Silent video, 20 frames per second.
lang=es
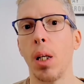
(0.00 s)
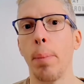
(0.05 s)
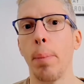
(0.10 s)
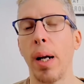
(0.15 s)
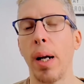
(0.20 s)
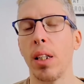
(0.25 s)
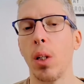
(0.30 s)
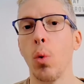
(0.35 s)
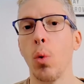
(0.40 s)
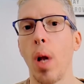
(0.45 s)

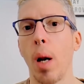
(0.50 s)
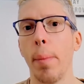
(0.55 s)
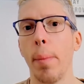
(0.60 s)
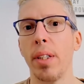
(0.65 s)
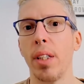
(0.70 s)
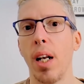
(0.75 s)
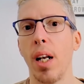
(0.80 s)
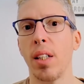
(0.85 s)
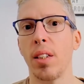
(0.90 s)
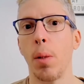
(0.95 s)

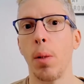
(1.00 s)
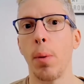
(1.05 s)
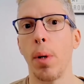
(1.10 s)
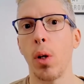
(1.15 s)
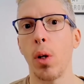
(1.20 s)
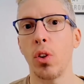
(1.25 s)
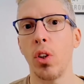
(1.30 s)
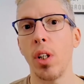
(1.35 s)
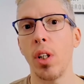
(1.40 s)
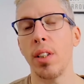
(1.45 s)
particularmente las
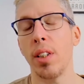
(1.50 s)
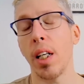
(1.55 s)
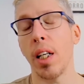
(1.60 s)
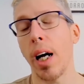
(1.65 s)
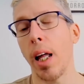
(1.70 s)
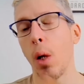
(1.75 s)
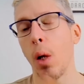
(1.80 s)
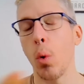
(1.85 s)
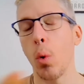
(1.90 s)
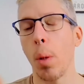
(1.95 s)
evaluaciones y
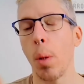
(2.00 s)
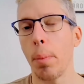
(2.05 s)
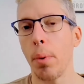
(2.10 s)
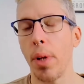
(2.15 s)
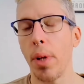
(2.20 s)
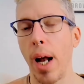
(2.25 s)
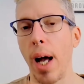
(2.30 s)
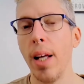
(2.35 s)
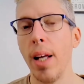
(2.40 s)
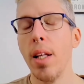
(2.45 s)
cada uno
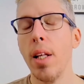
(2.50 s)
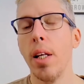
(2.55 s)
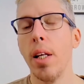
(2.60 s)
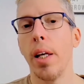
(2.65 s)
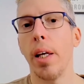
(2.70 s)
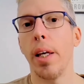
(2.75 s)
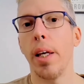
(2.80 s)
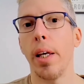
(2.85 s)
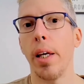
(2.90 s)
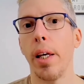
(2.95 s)
podrá
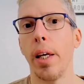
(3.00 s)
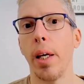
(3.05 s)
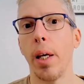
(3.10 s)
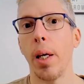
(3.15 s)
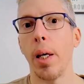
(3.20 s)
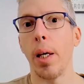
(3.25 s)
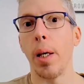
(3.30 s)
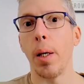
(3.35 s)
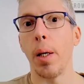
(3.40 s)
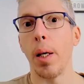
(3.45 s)

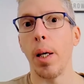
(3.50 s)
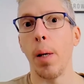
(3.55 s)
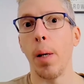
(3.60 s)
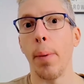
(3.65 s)
eh,